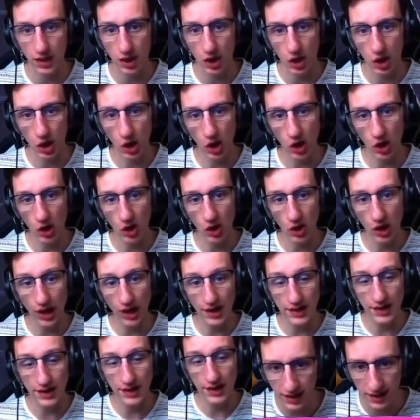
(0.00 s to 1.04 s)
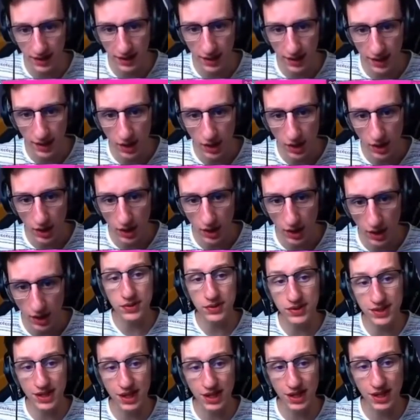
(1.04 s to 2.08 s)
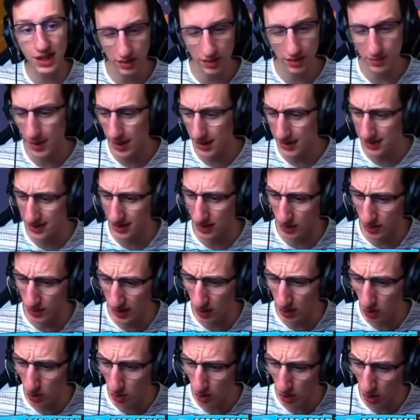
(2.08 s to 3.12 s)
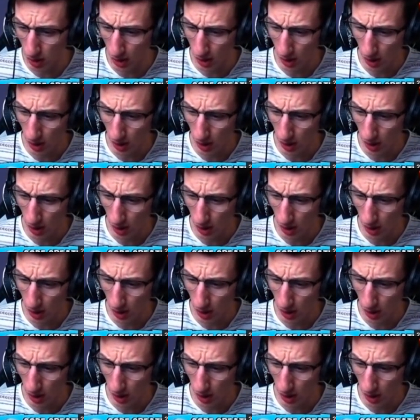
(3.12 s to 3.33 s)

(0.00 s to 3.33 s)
Euh, ah, des c'est la vie Mars et on est le.